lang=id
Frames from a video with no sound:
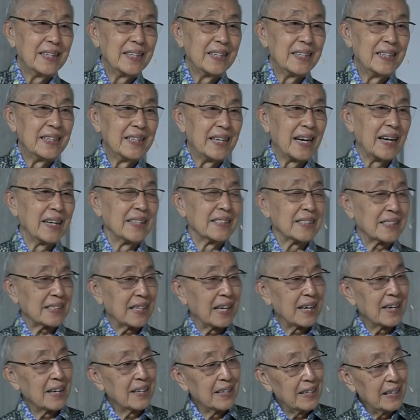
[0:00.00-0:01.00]
dan
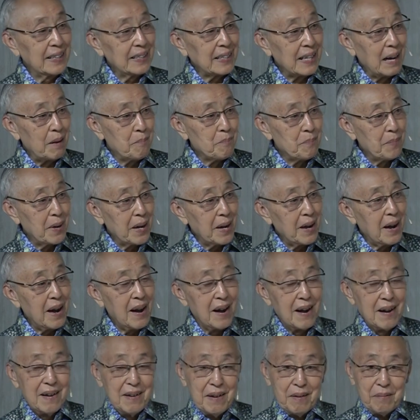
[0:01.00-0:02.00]
sekarang ditambah
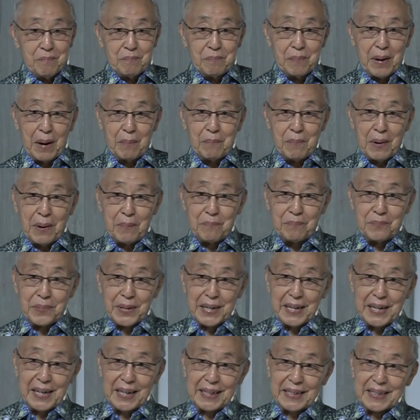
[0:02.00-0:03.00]
Bapak
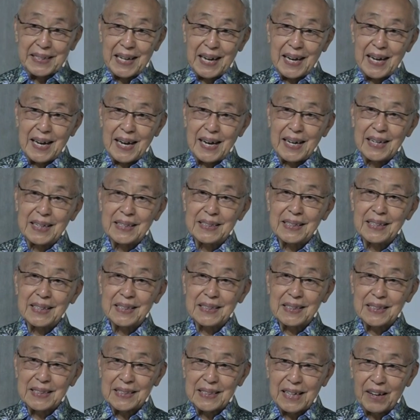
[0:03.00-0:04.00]
Pendeta
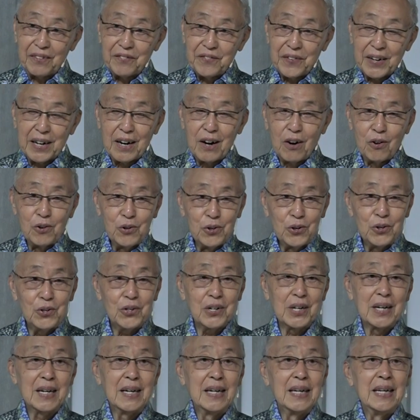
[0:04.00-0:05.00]
Stephen
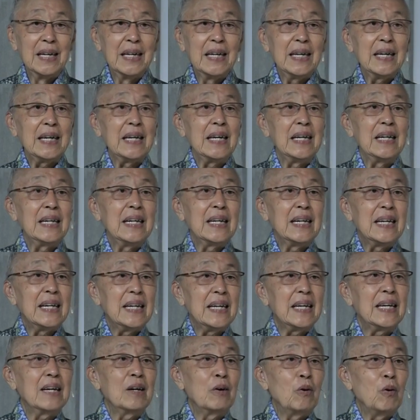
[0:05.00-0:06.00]
Luke,
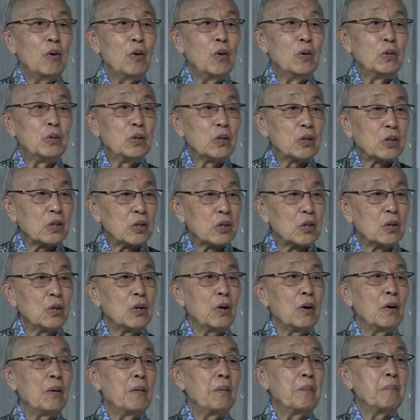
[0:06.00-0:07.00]
ini
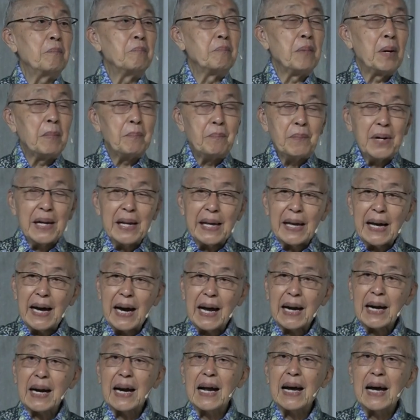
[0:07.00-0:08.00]
untuk
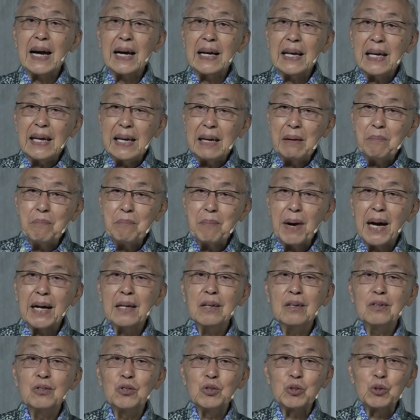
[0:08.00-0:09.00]
memelihara
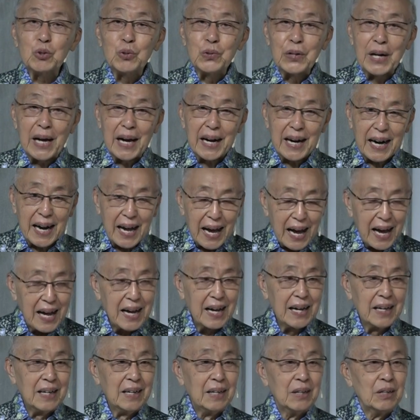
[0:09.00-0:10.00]
iman saudara.
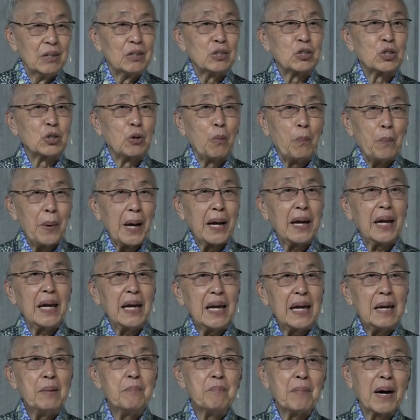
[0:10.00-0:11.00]
Supaya
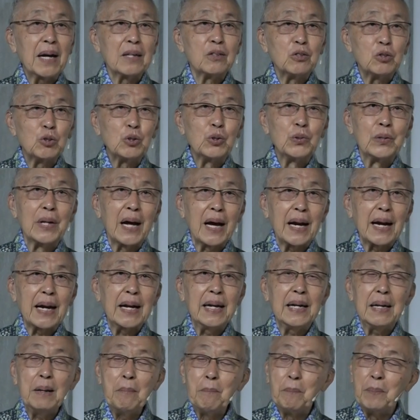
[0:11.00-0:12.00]
iman
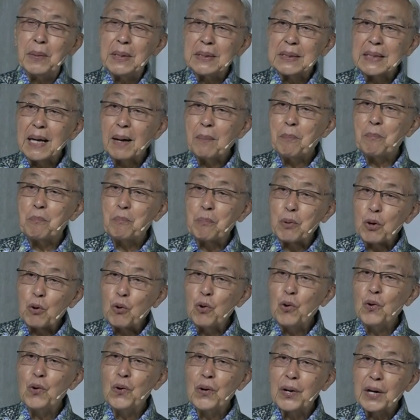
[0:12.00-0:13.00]
saudara ini bisa
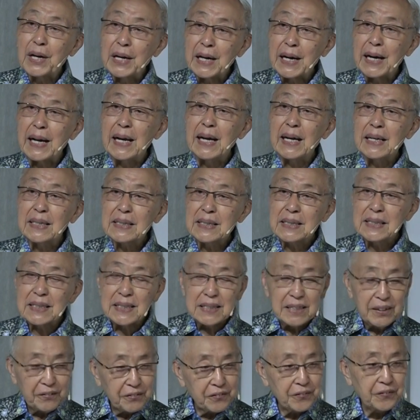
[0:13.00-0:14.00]

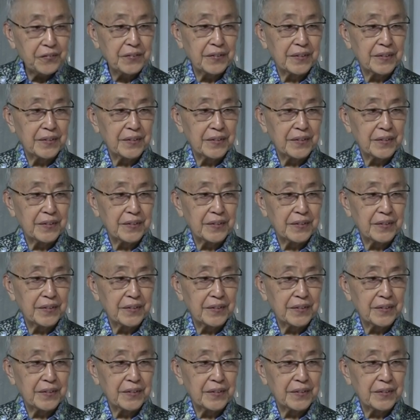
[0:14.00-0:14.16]
progresif